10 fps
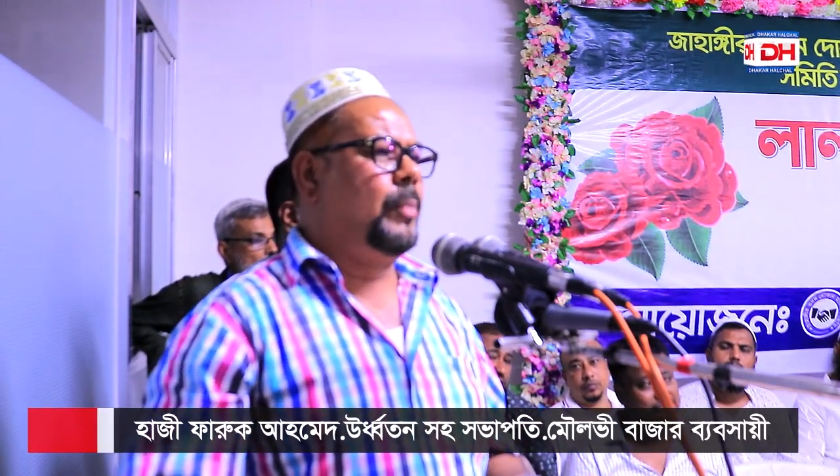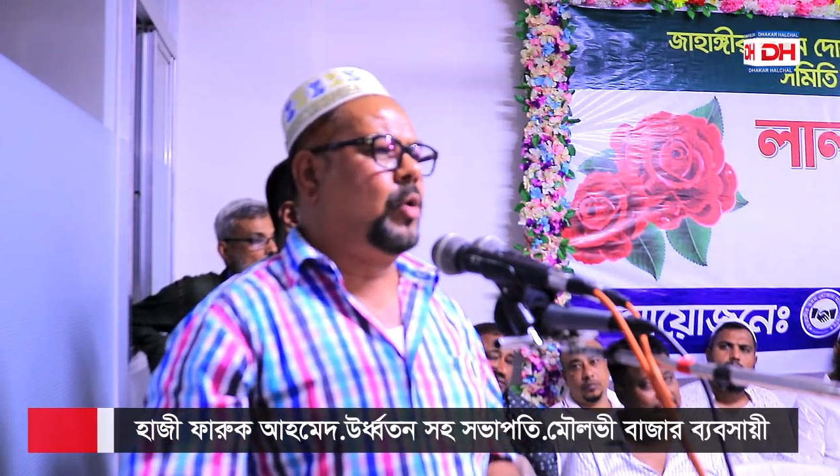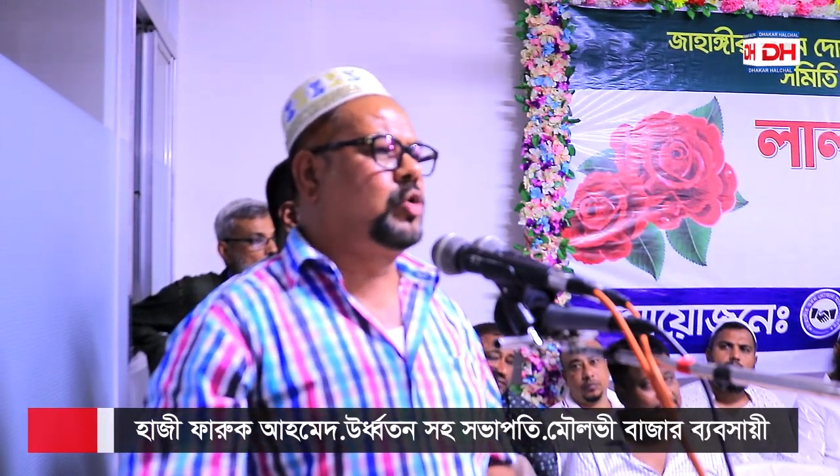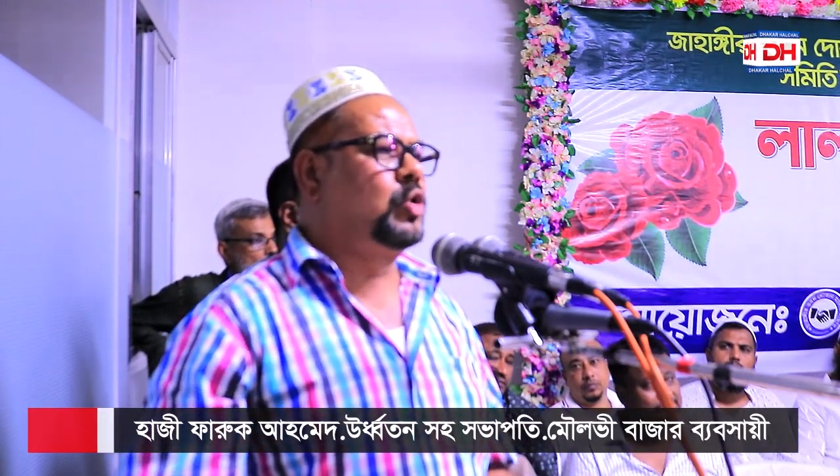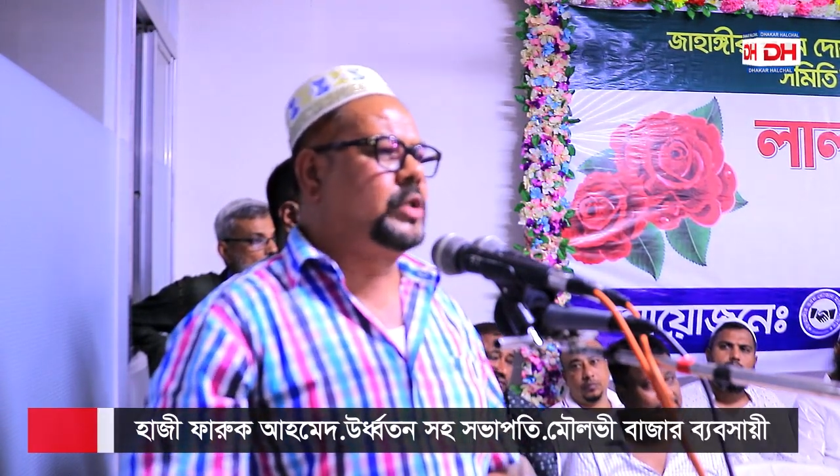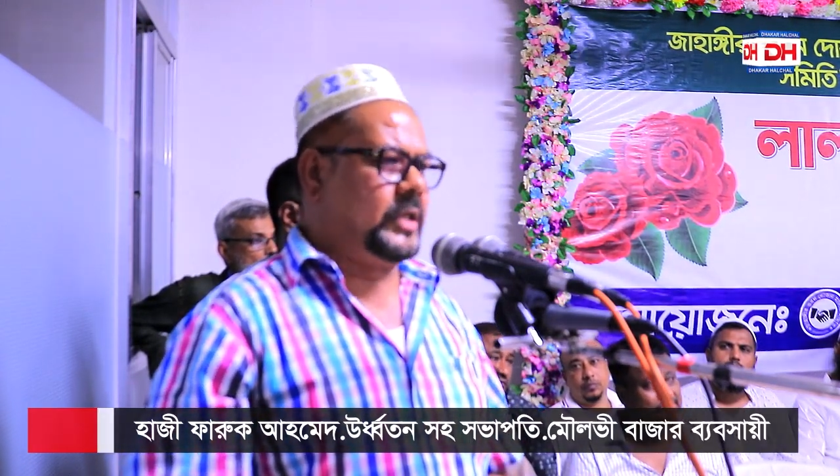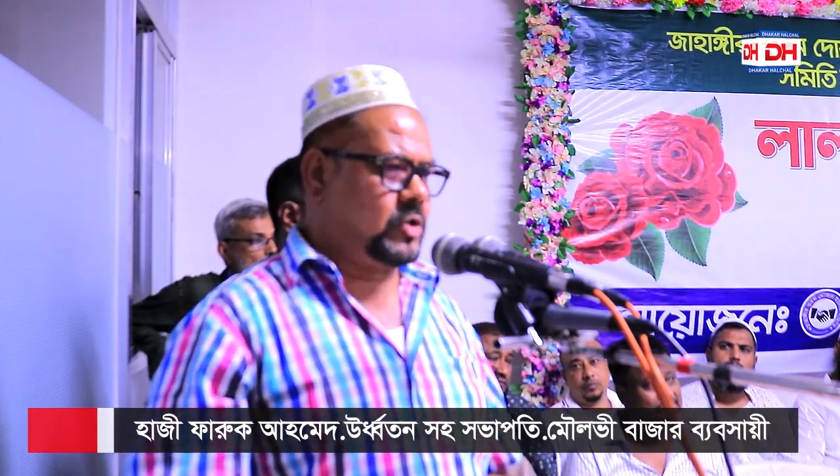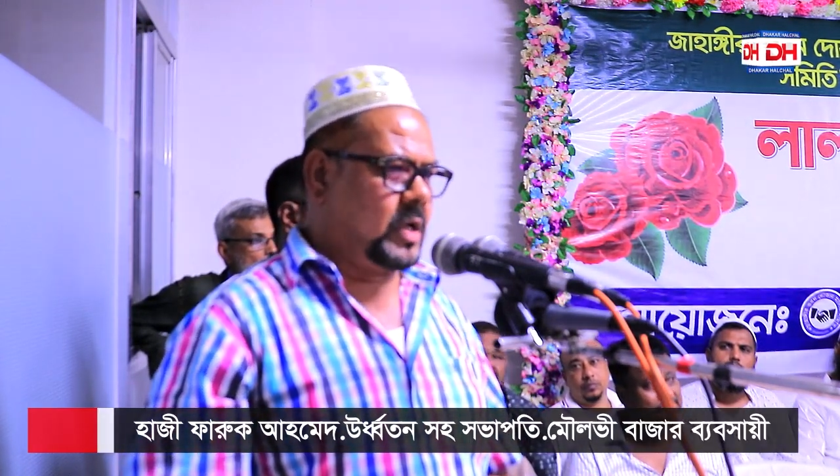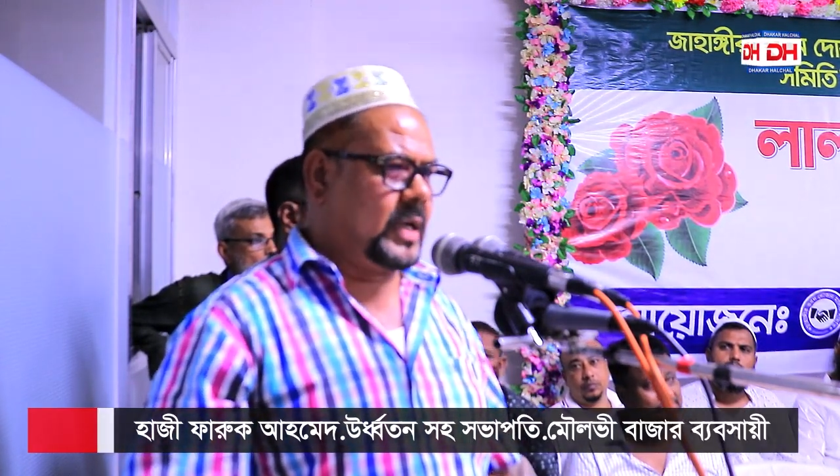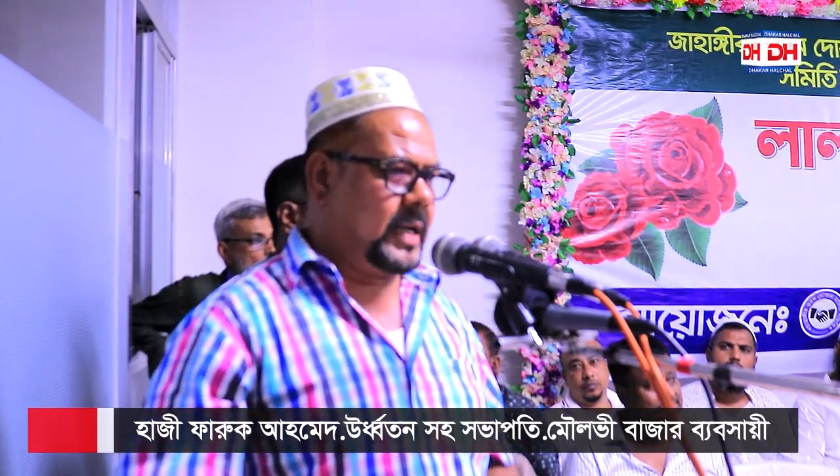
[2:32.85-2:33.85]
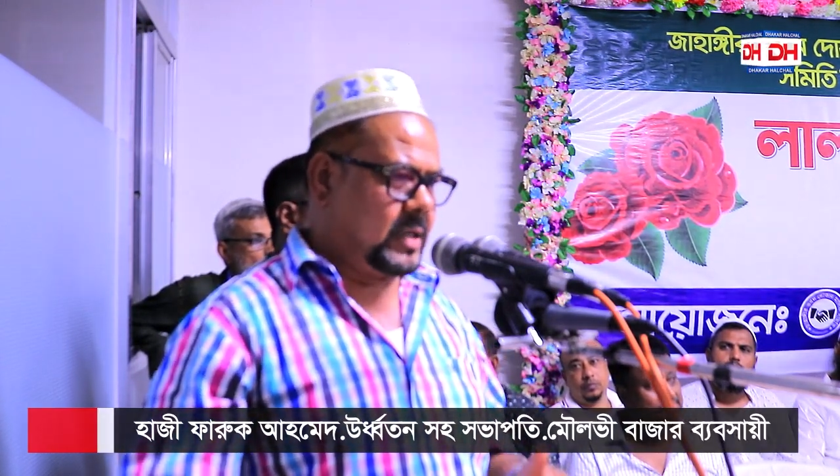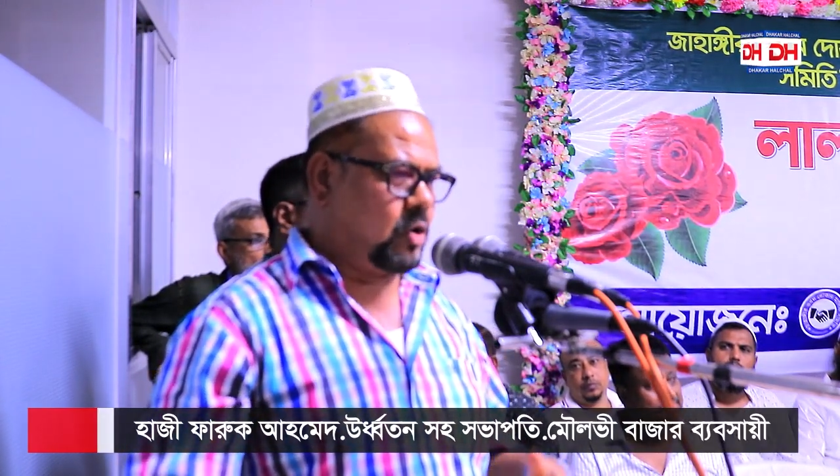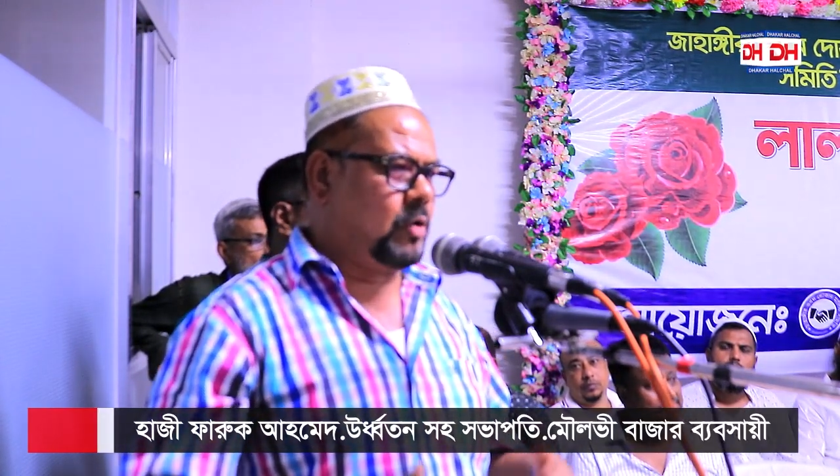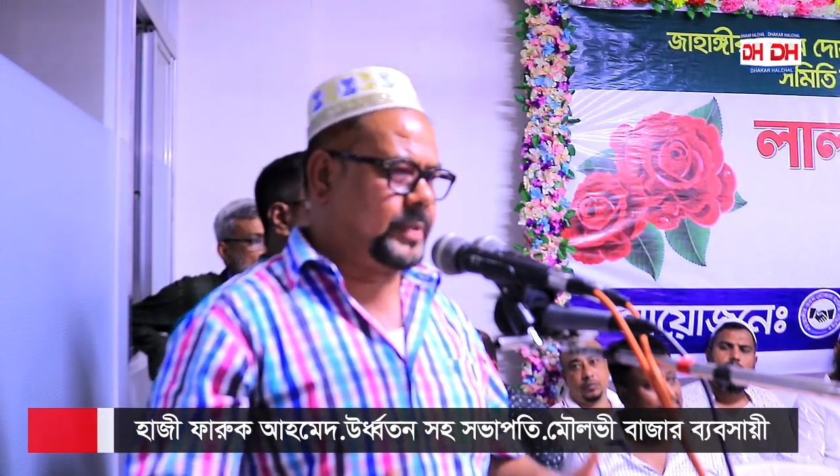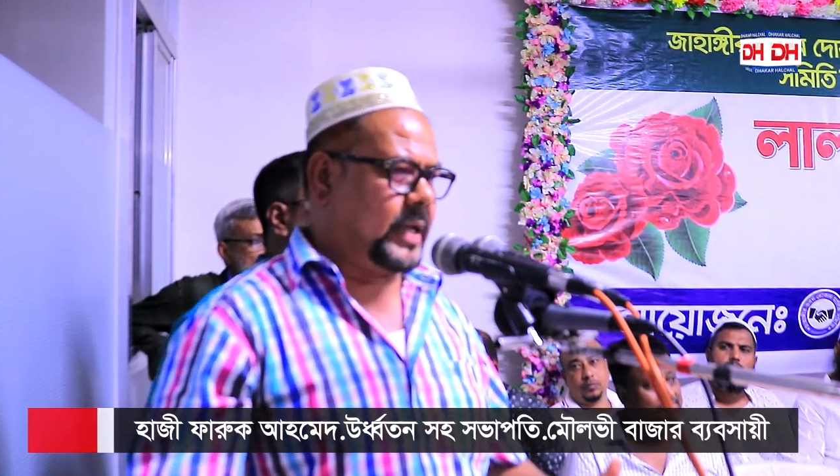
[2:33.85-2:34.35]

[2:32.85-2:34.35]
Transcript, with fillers: পদ্ধতি সরকারের তরফ